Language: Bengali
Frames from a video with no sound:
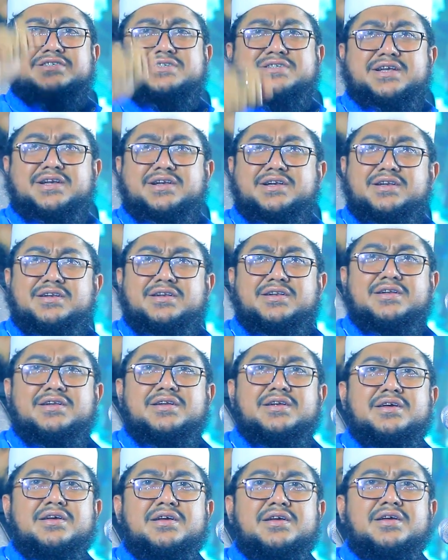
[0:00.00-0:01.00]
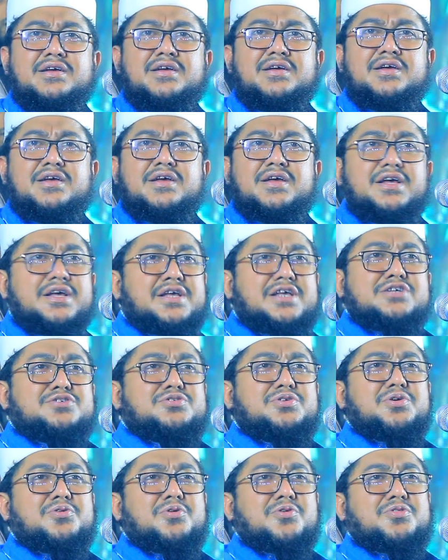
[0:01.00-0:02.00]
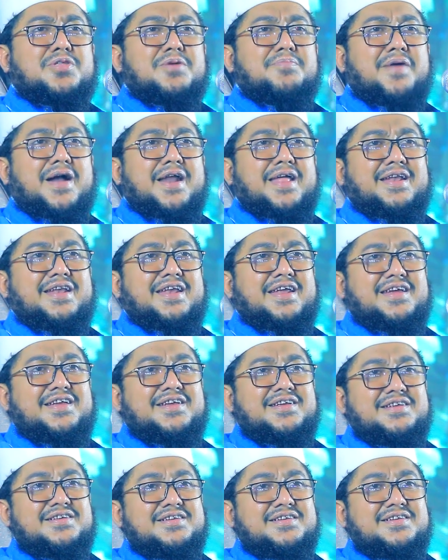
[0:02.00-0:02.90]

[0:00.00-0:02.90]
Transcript: আসছেন কিছুই করতে পারেন নাই